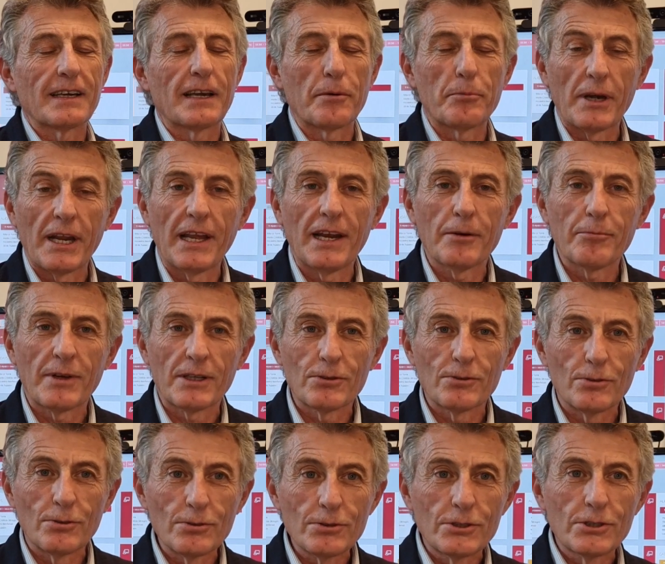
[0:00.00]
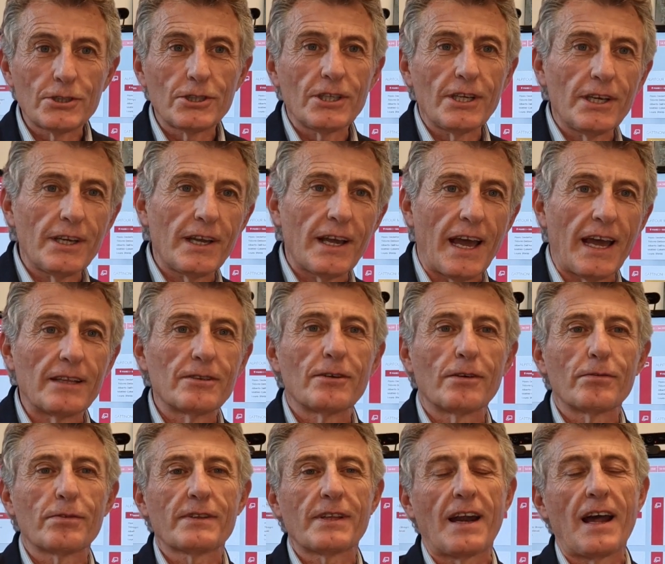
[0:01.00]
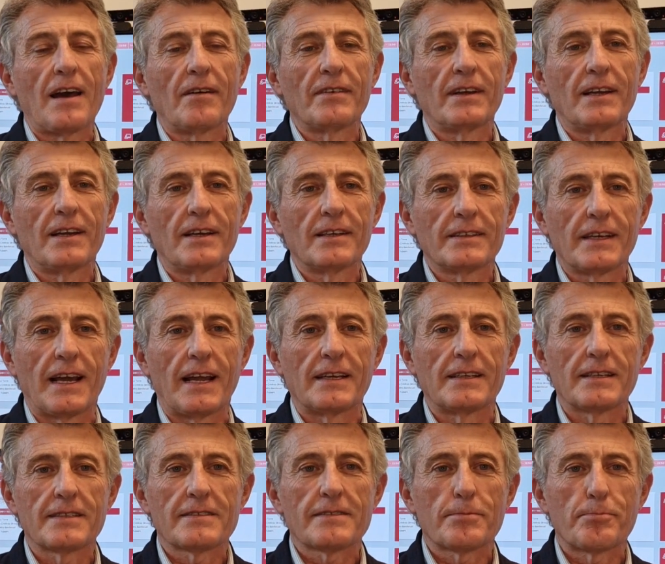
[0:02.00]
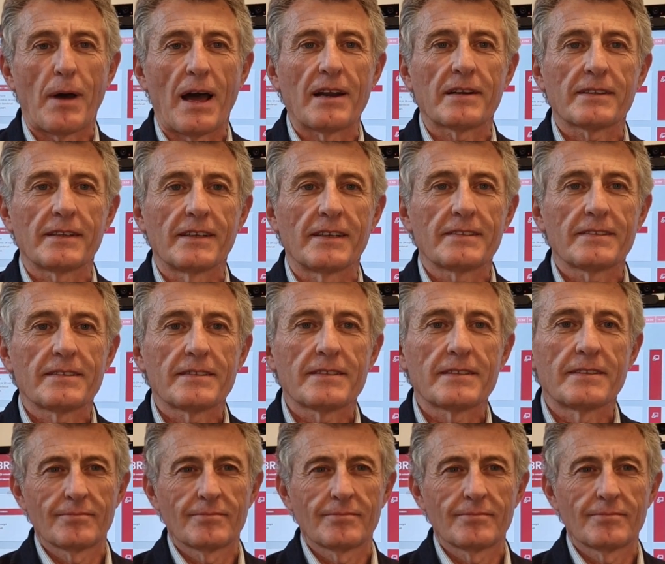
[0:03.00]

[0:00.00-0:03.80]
Gabriele Mannucci, Head of Travel di Allianz Partners.